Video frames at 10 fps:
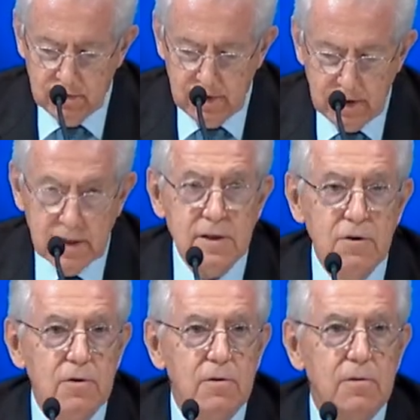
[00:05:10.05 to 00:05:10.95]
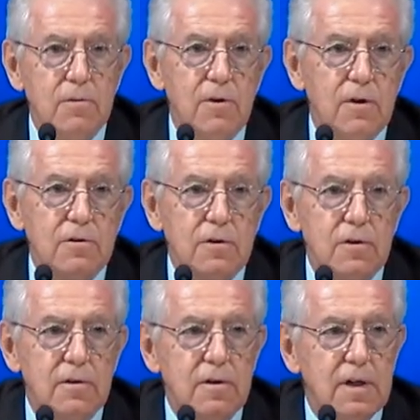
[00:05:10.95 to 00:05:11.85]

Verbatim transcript: Del resto un nostro